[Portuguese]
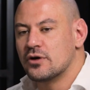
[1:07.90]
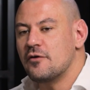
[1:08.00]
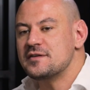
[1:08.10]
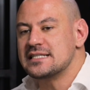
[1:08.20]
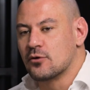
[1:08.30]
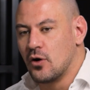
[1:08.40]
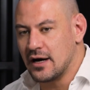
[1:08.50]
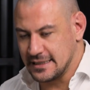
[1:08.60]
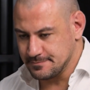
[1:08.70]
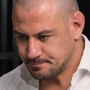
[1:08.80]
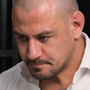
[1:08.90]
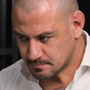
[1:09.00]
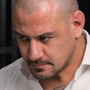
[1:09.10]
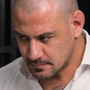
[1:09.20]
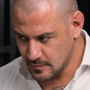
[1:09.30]
O que eu fiz agora
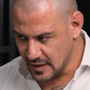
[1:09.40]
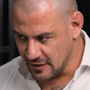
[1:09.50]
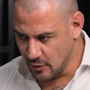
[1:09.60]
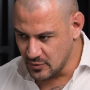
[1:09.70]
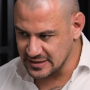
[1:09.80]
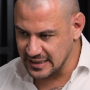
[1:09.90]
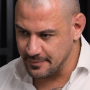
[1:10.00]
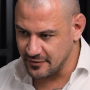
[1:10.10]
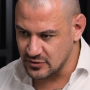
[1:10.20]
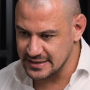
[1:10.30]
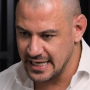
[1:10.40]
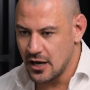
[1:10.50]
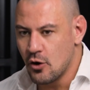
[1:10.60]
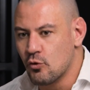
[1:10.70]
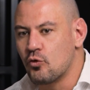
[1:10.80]
foi mostrar para
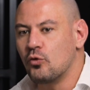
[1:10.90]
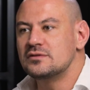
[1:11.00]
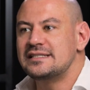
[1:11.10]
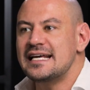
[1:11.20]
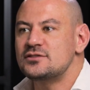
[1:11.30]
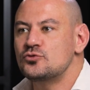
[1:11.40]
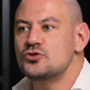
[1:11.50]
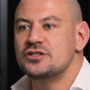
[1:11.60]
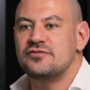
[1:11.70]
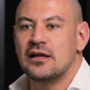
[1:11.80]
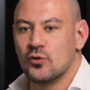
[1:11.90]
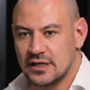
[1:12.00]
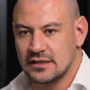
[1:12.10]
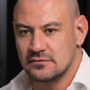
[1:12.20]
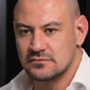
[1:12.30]
você o contexto de
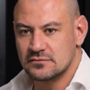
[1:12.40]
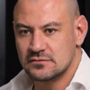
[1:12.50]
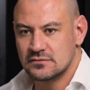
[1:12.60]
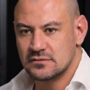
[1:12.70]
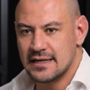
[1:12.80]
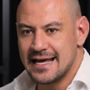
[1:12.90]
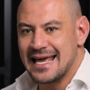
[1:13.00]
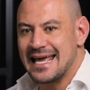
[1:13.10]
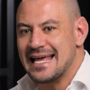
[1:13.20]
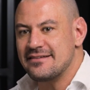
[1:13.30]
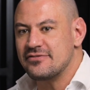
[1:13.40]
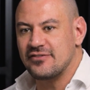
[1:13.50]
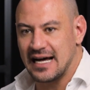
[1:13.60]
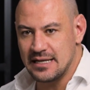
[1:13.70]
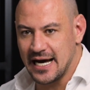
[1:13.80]
valor. Ele
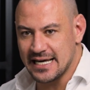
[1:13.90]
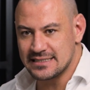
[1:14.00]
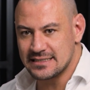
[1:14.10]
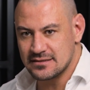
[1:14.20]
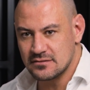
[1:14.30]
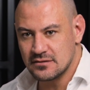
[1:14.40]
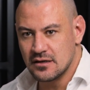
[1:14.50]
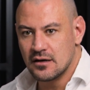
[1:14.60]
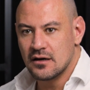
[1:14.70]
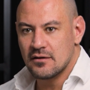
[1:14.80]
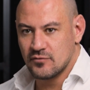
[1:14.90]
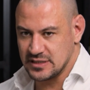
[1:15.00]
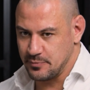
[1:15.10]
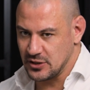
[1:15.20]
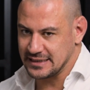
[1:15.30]
vale mais.
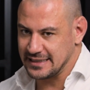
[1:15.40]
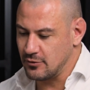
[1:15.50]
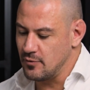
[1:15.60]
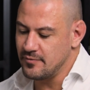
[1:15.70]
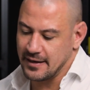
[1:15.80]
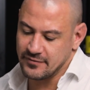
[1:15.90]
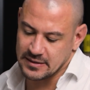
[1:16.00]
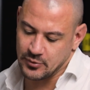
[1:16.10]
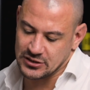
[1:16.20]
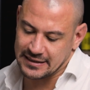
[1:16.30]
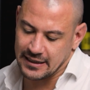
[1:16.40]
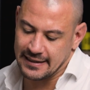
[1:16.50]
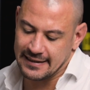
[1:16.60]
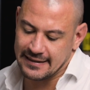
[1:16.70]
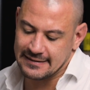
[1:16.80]
Você pode até, ah, você pode
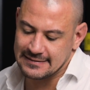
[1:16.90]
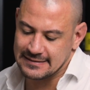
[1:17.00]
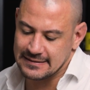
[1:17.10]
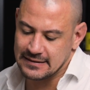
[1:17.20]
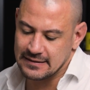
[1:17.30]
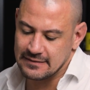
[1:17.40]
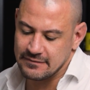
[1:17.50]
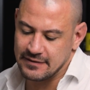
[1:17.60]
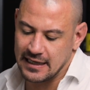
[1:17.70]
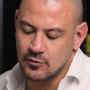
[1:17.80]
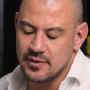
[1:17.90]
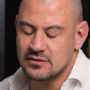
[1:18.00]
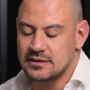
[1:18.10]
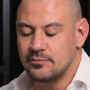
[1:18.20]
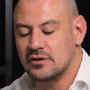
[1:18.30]
até uh, falar
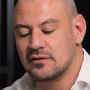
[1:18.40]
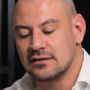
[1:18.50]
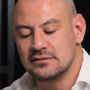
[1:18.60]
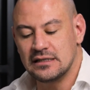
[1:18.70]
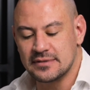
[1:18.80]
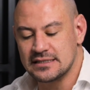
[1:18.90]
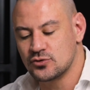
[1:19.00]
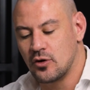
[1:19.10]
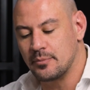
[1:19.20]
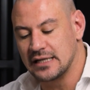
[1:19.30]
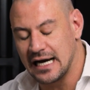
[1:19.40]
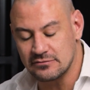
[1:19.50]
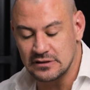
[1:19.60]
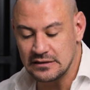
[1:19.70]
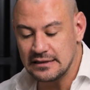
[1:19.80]
comigo e dizer, pô, Eduardo, não, mas esse copo
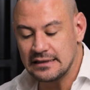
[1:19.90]
d'água,